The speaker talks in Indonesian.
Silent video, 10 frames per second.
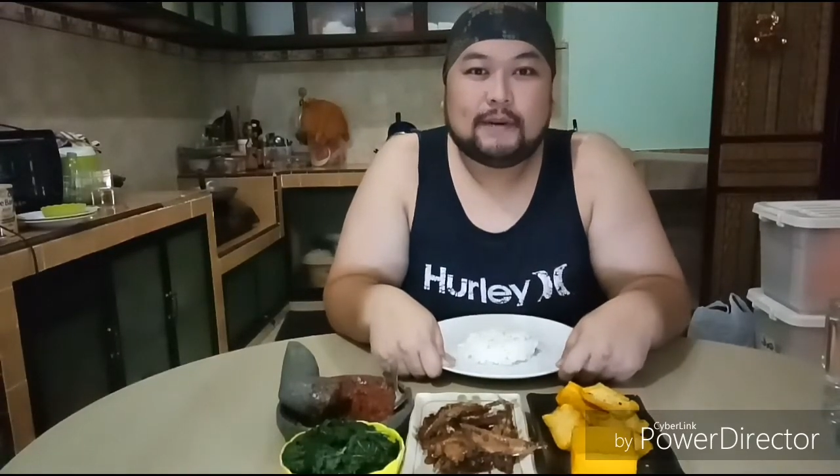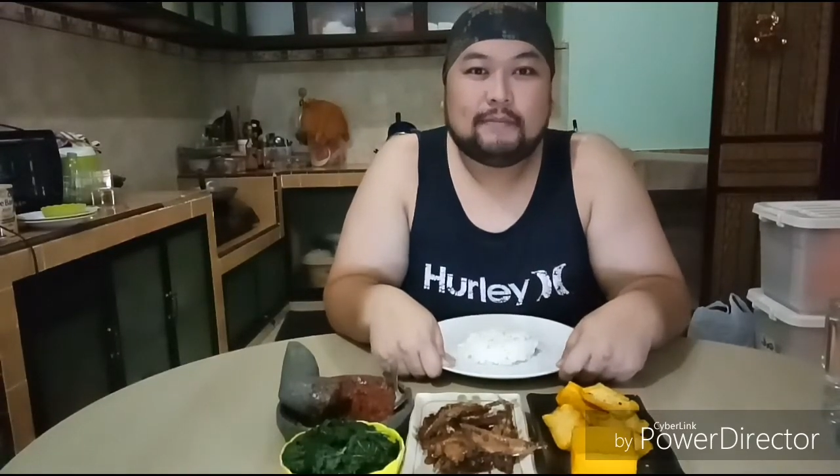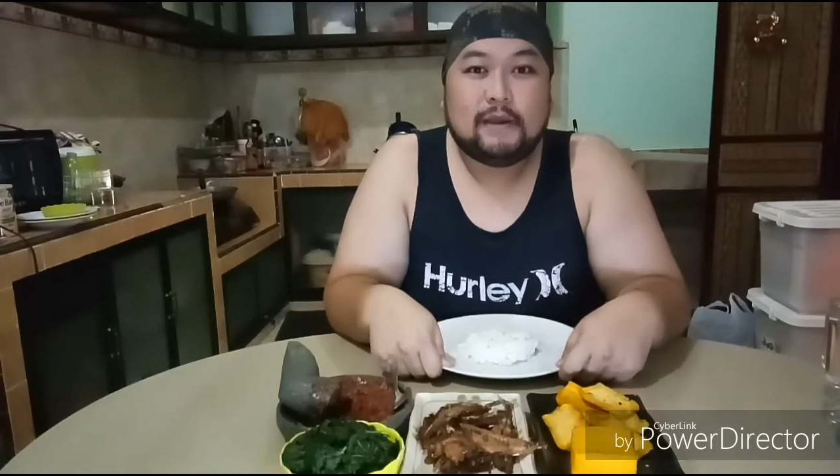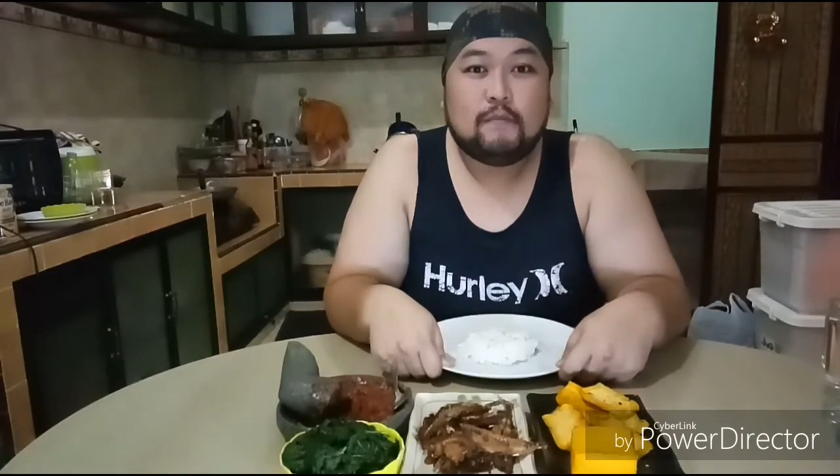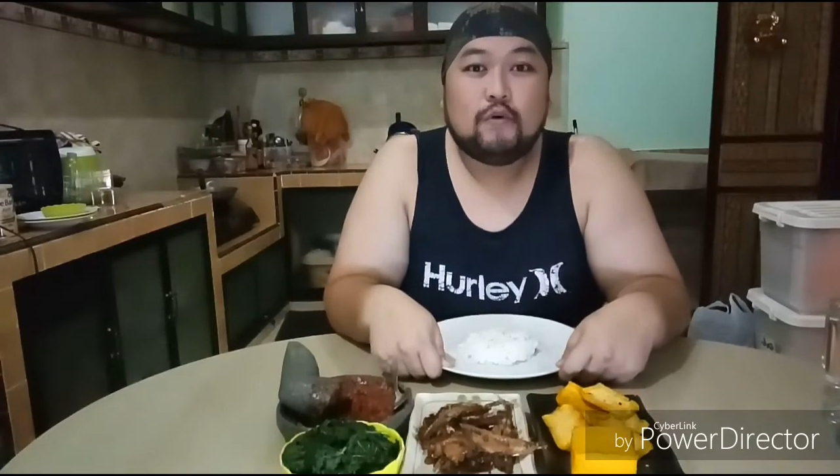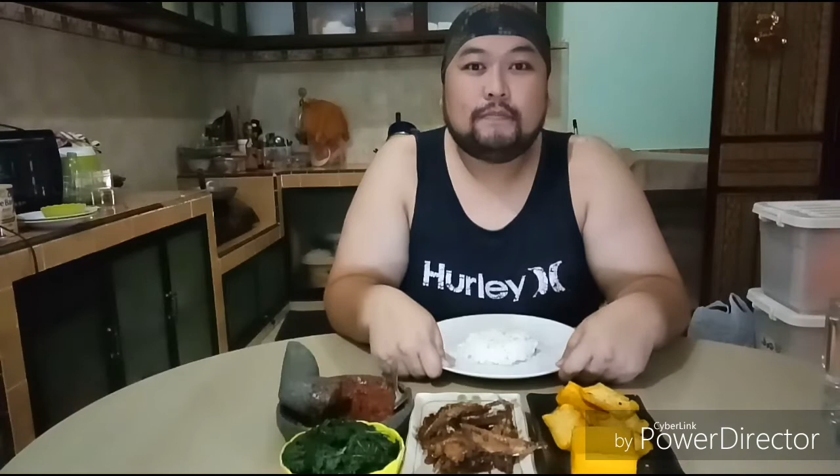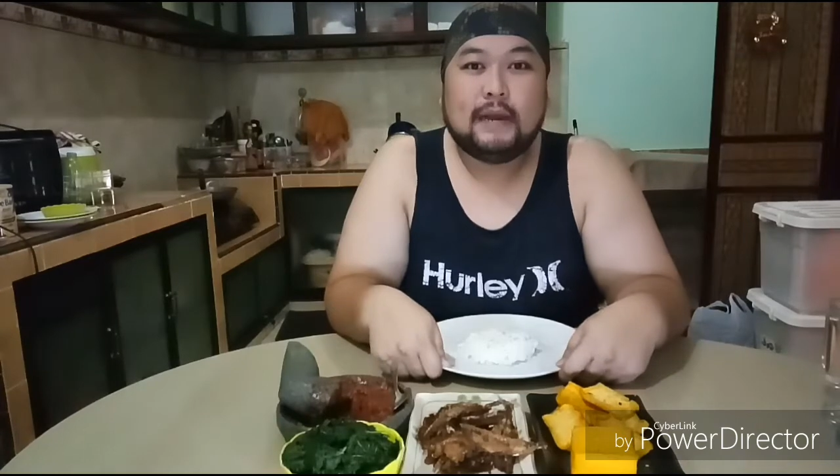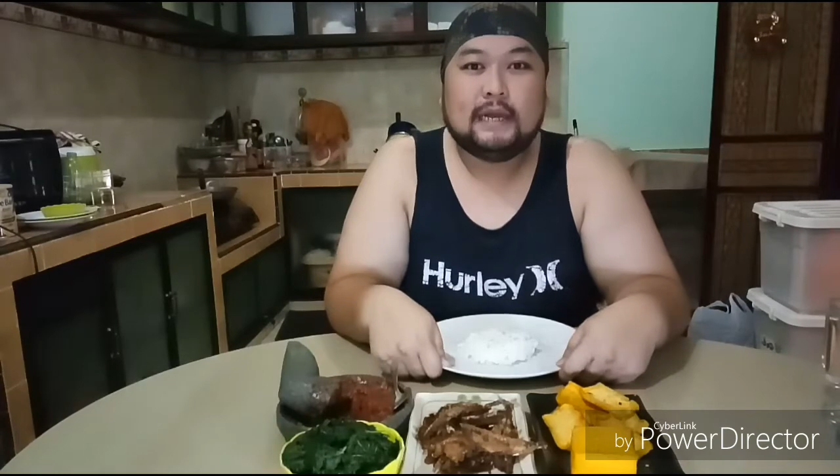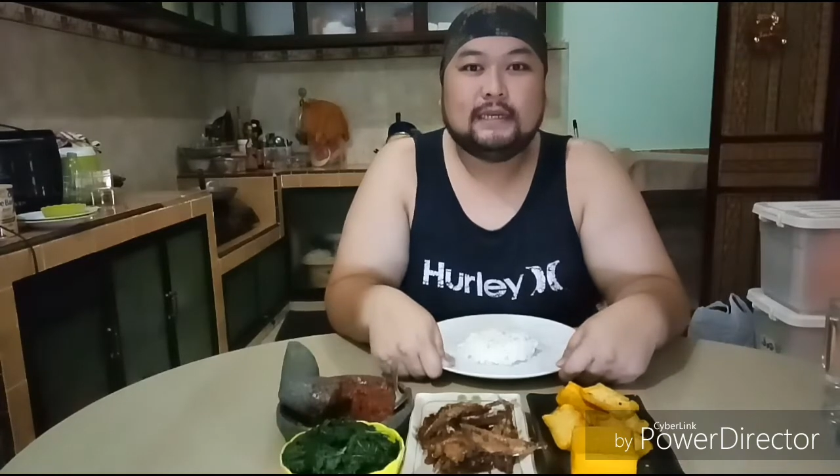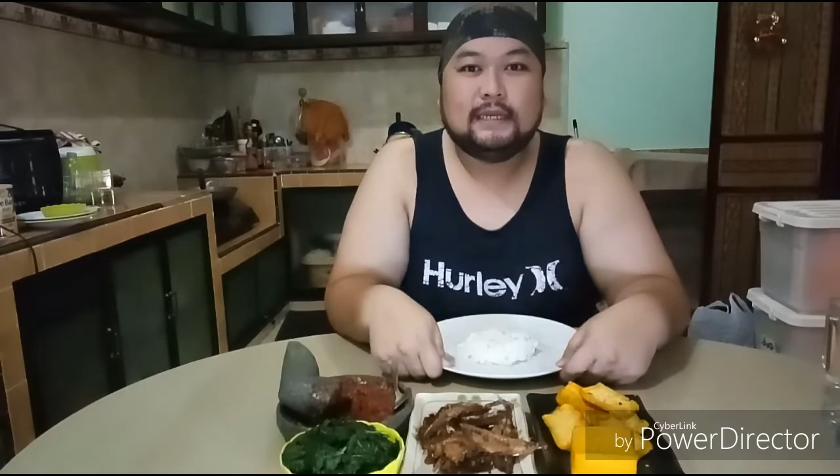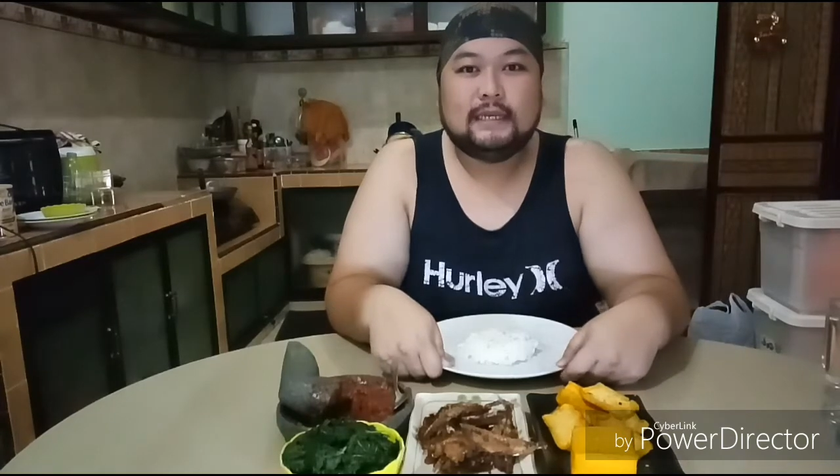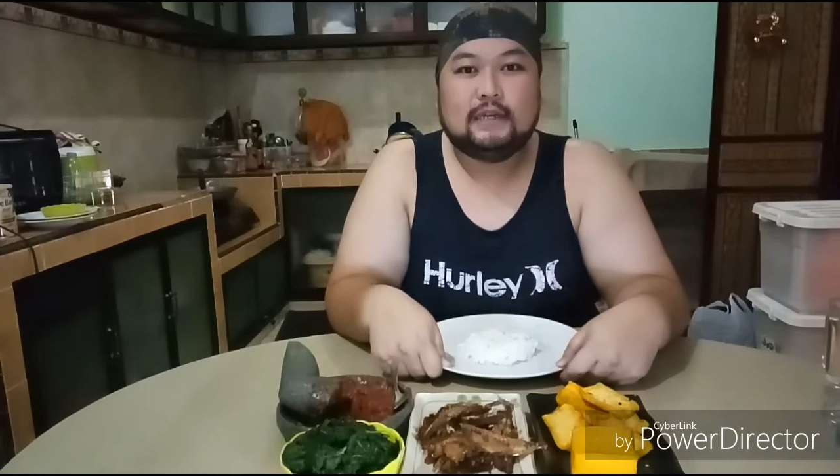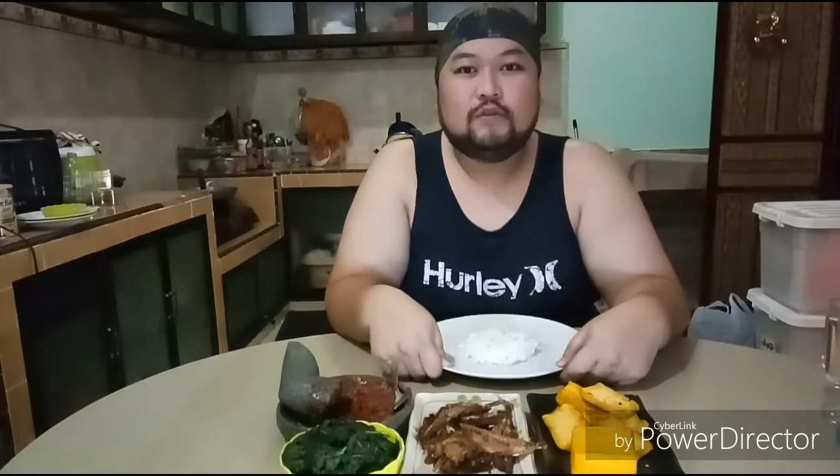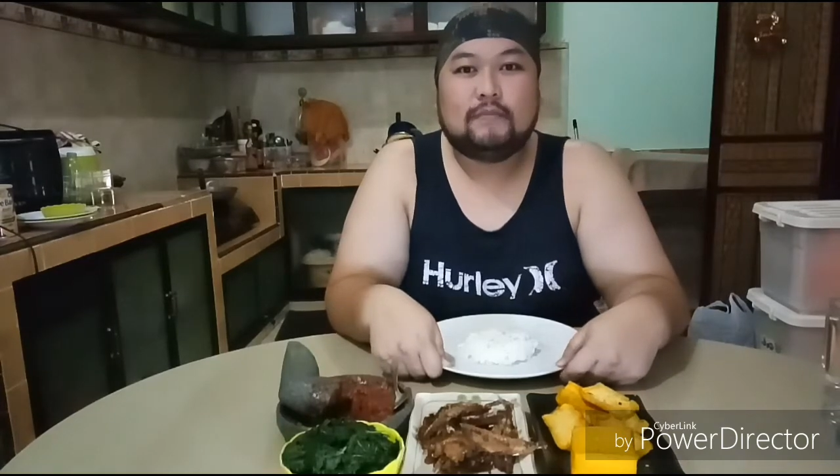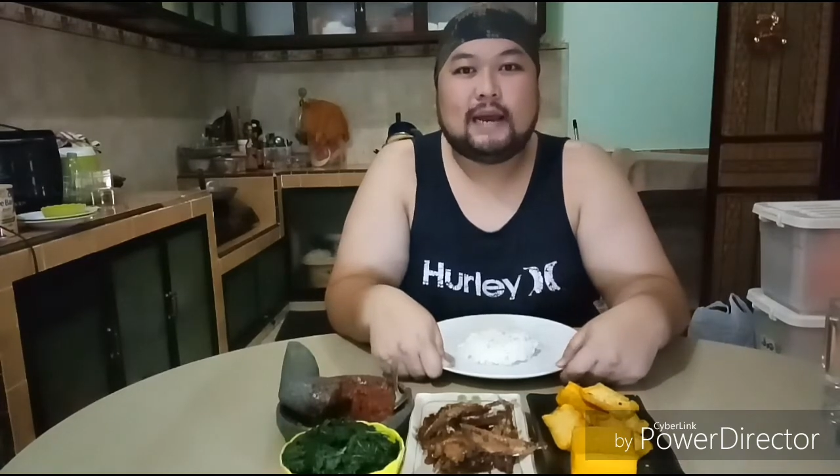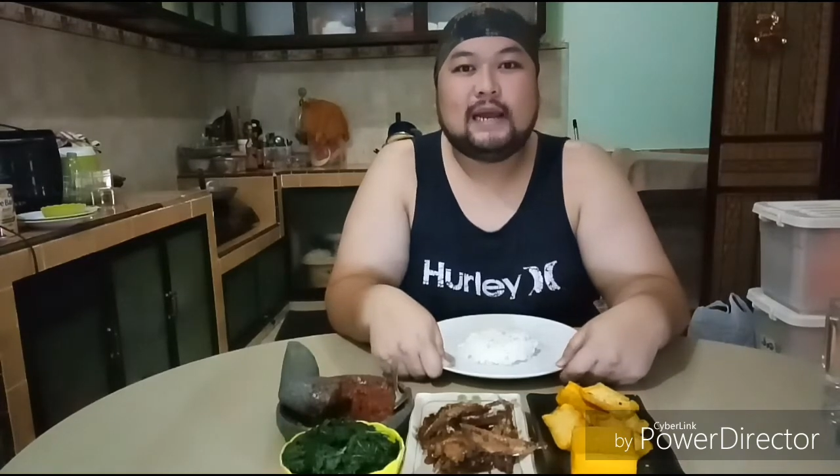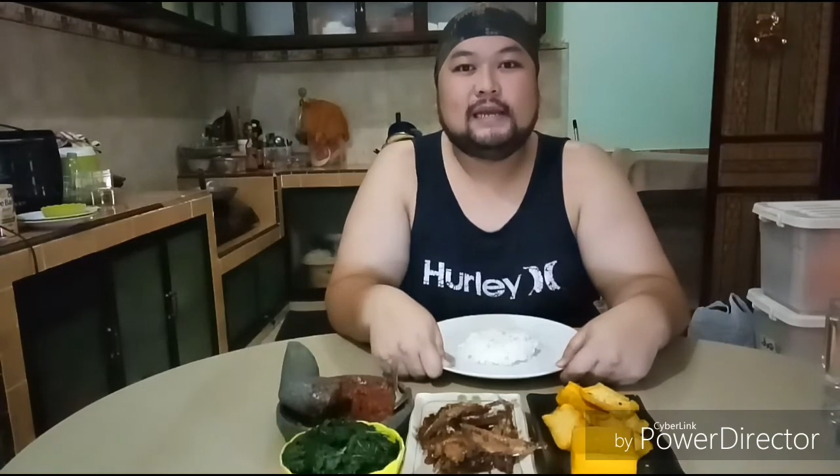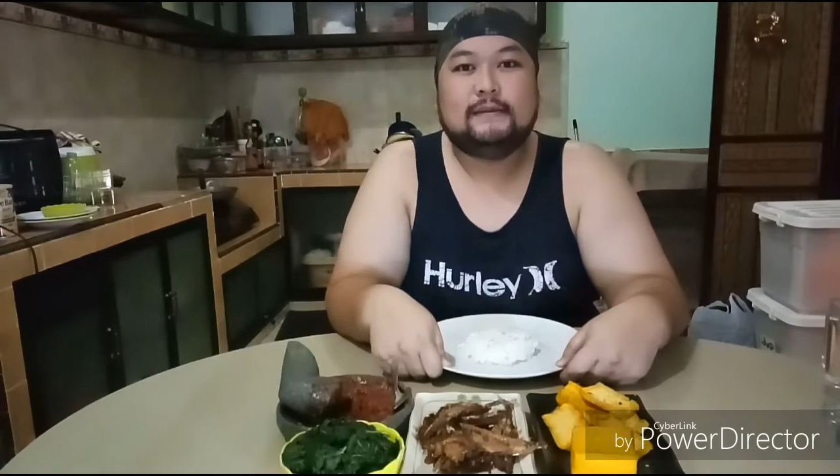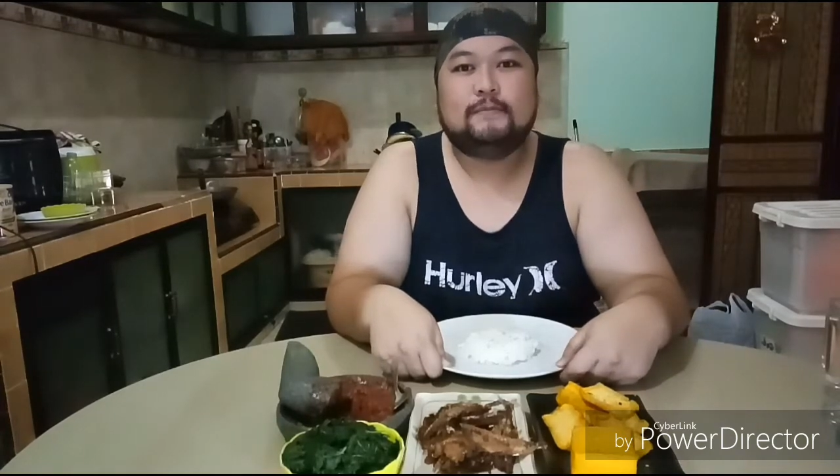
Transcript: apa namanya mukbang di rumah.